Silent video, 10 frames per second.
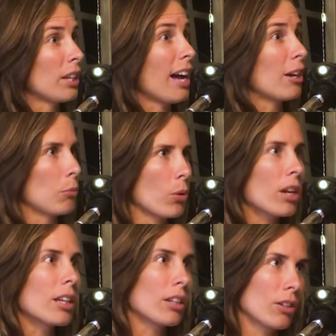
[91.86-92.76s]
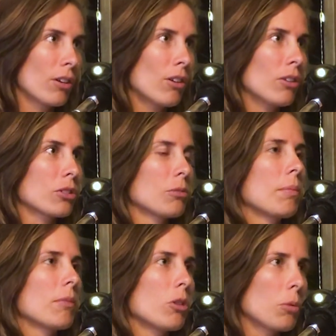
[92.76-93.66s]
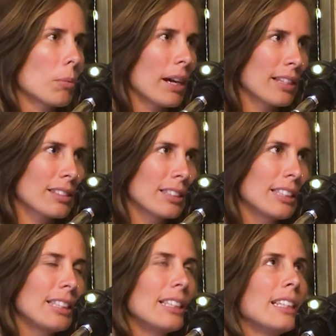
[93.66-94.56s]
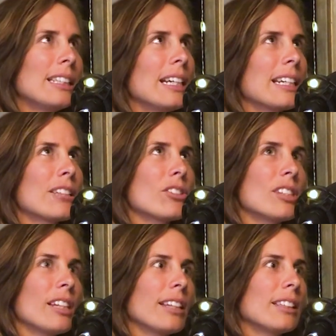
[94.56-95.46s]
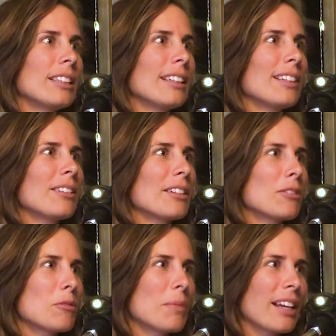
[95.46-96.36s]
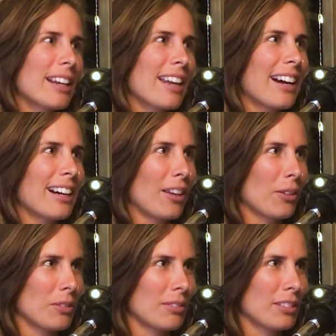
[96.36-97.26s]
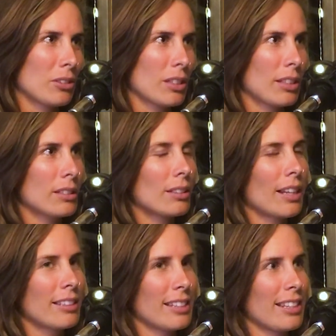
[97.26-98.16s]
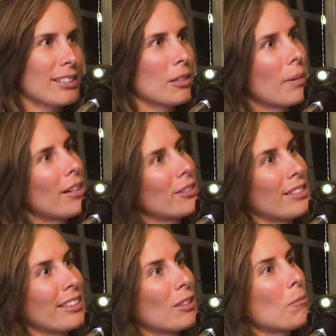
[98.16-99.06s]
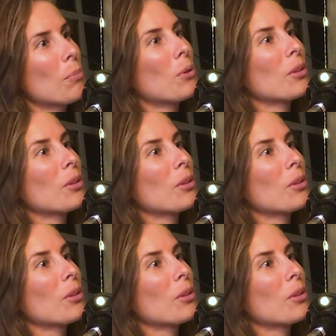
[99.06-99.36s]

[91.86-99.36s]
claro, muy religioso, como más... Y acá en Occidente es como más relajado. Entonces las enseñanzas para el Occidente es un poco